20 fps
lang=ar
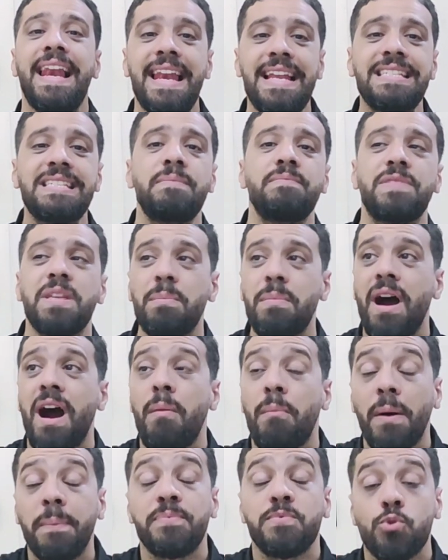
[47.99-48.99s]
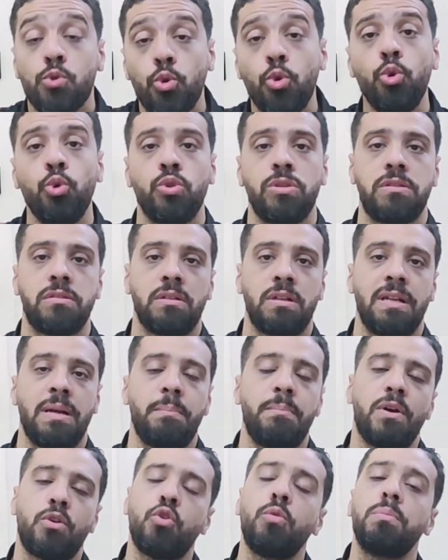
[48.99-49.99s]
لازم تبقى مبسوط
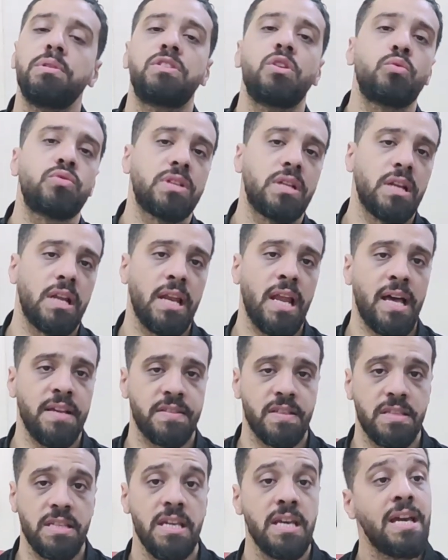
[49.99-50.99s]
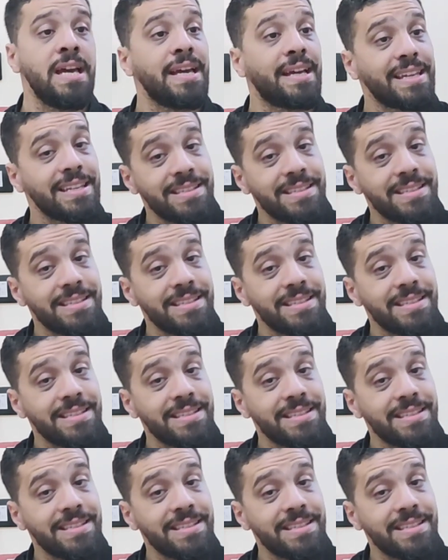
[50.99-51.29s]
لما تكون بتوصل للحظه دي